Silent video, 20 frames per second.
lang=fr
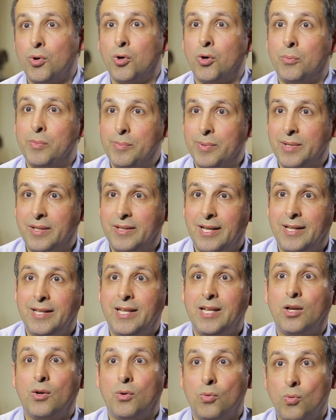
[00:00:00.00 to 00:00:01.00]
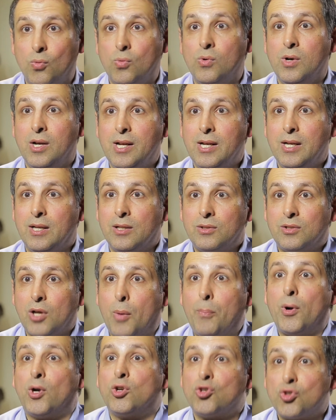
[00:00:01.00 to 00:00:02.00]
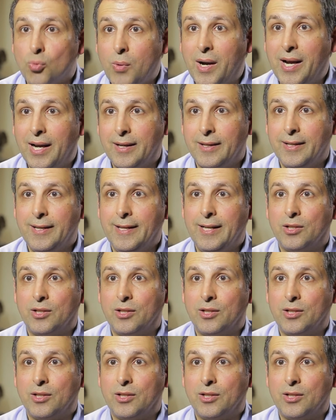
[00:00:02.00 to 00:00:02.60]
Colombie-Britannique, où tu n'as pas le choix.